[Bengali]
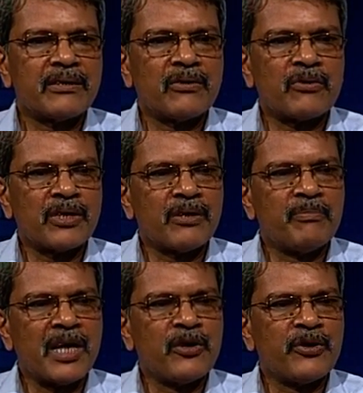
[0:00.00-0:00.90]
করোনা
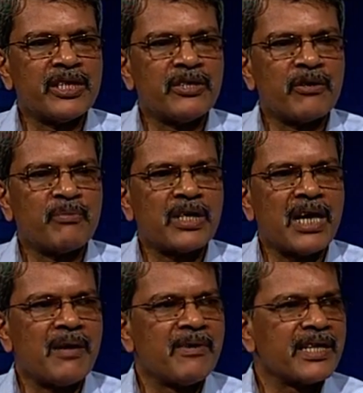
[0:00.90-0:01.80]
ভালো হয়ে যাওয়ার পরে
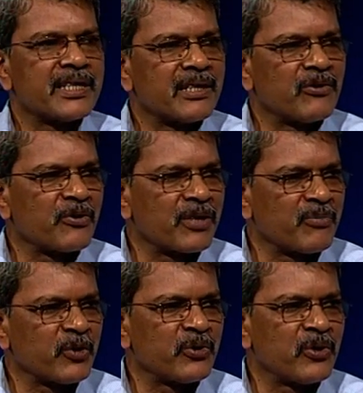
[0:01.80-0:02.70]
আবার একটা করোনার
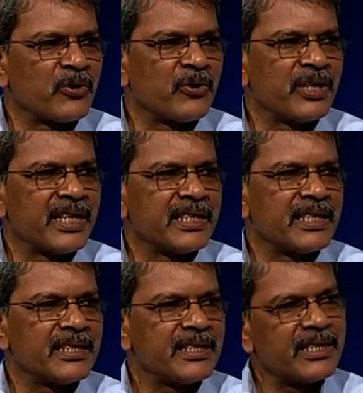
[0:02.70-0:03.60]
মতো লক্ষণ দেখা
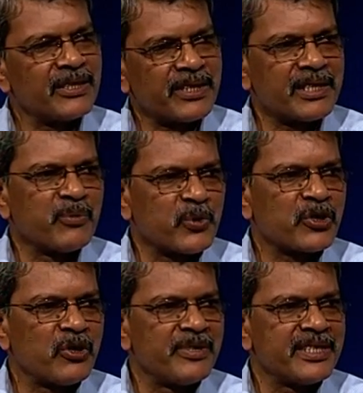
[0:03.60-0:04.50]
যাচ্ছে সেটাও একটা পোস্ট
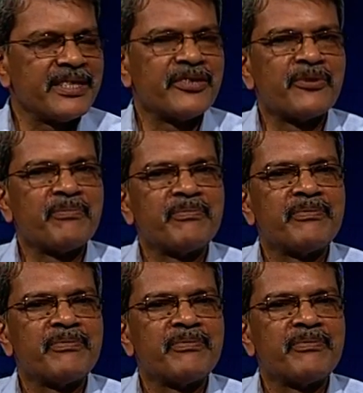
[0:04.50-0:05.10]
কোভিড সিনড্রোম